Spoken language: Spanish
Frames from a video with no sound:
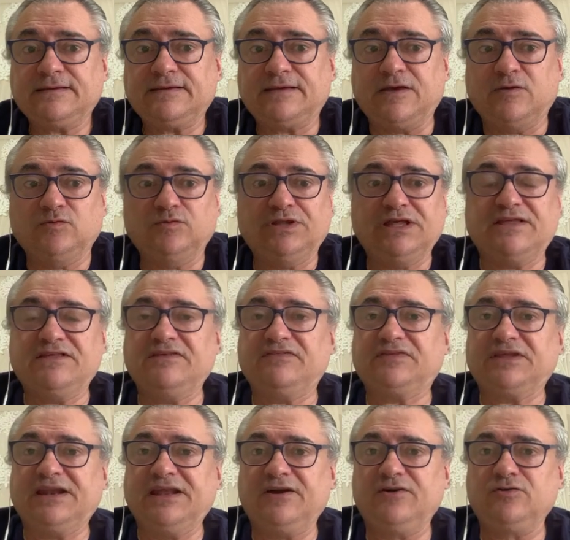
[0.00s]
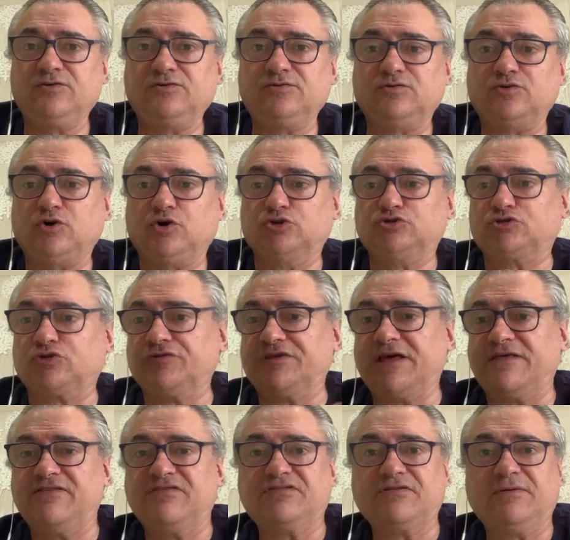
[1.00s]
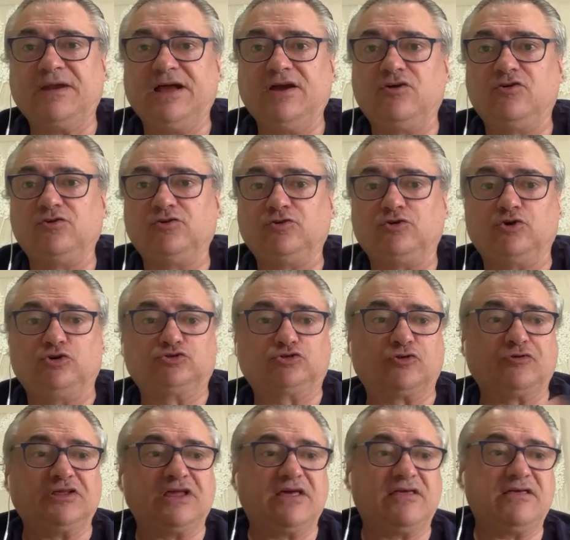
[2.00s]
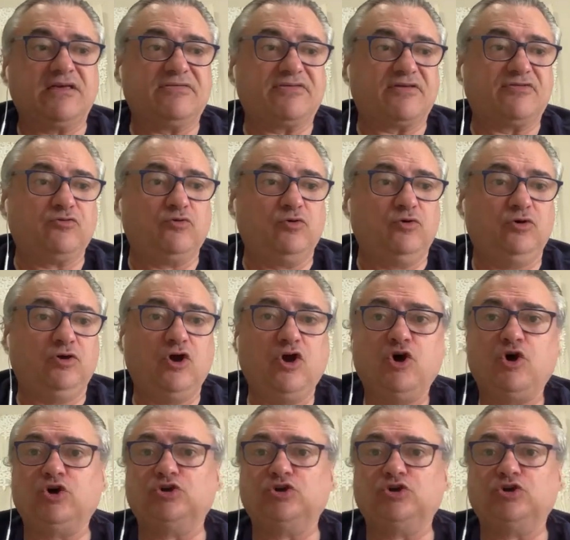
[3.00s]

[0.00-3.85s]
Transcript: que un día dice negro, otro día dice blanco, otro día dice azul,